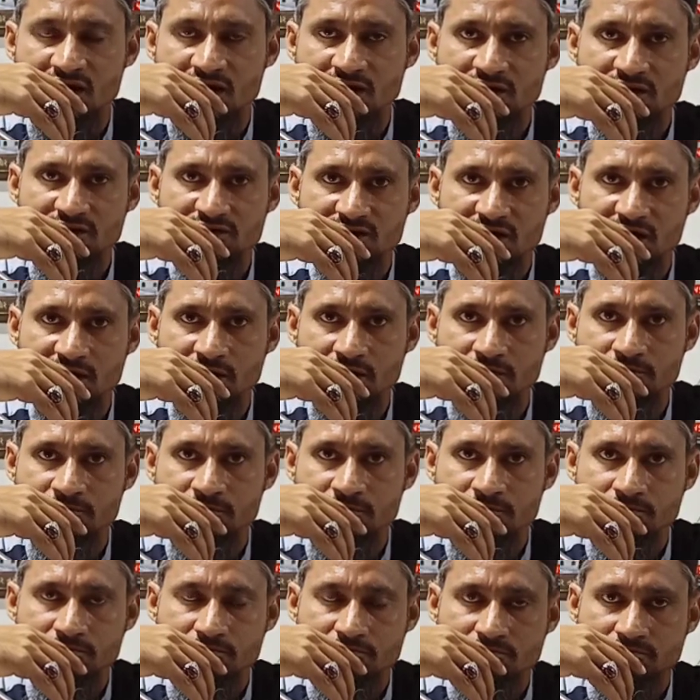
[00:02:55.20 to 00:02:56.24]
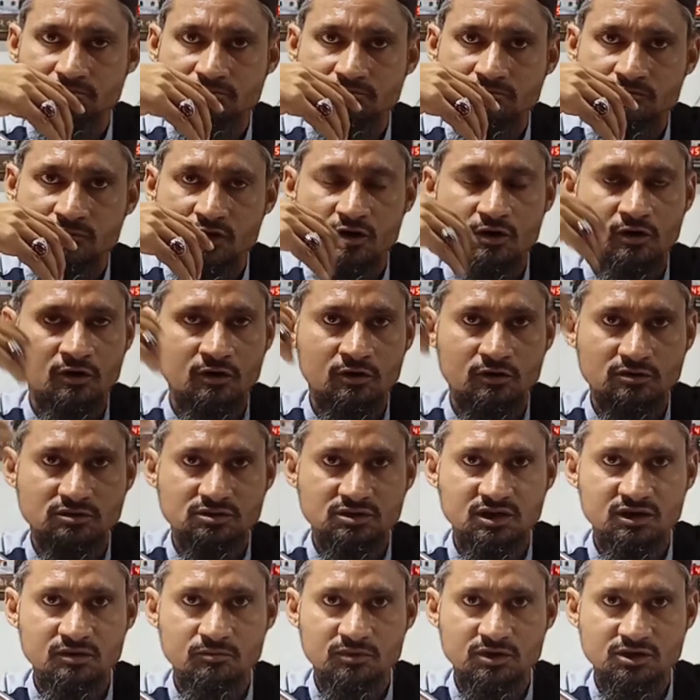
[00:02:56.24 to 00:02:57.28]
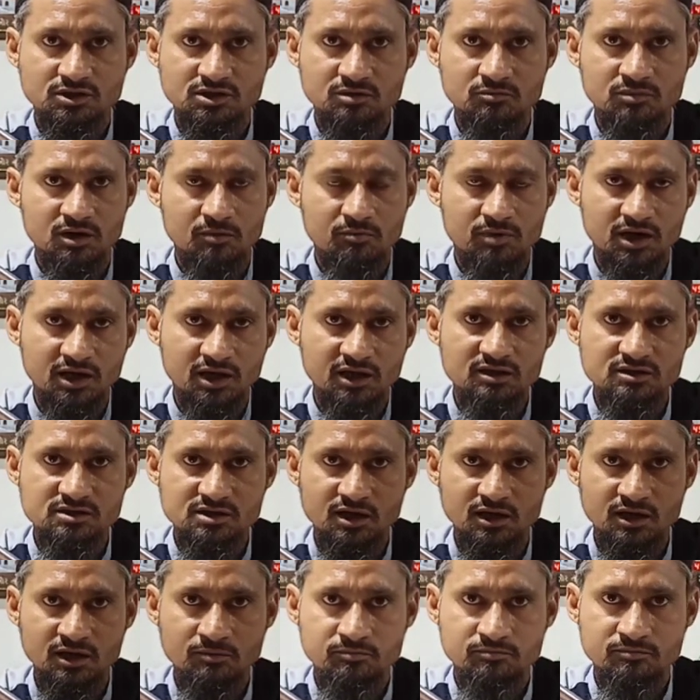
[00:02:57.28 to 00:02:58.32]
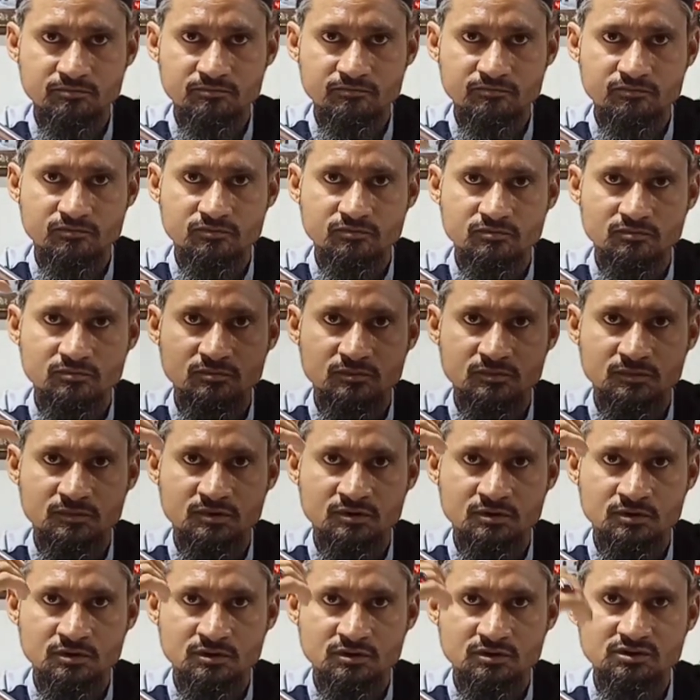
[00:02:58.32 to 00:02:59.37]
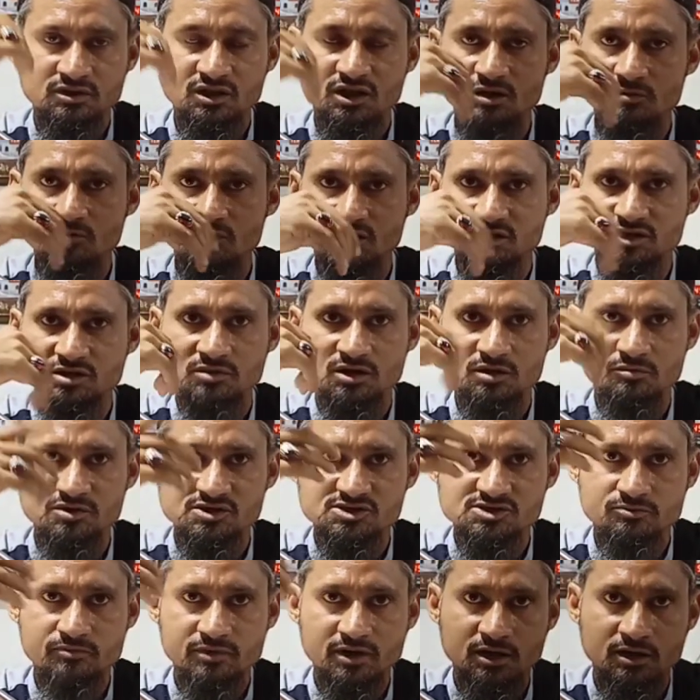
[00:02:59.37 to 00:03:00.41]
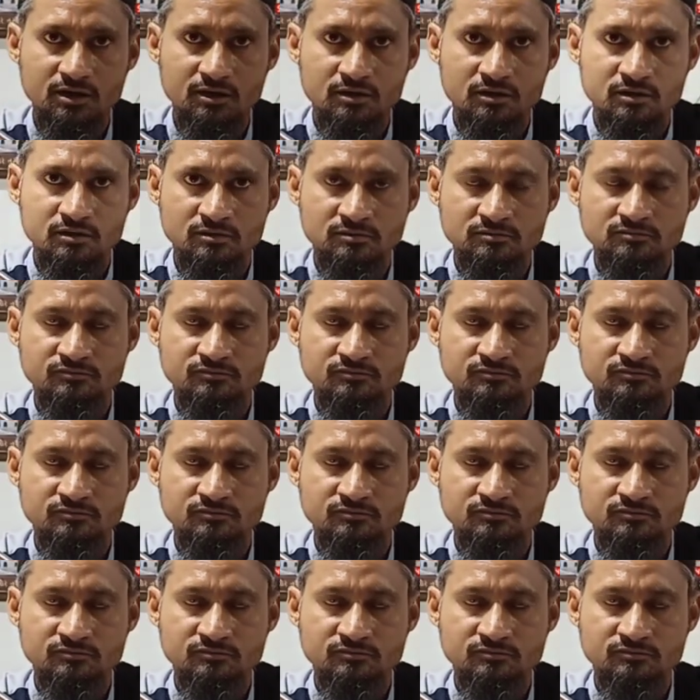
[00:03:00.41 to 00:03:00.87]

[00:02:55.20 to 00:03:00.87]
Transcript: दाहनी जानब और तीन मरतबा बाई जानब तीन मरतबा बीच में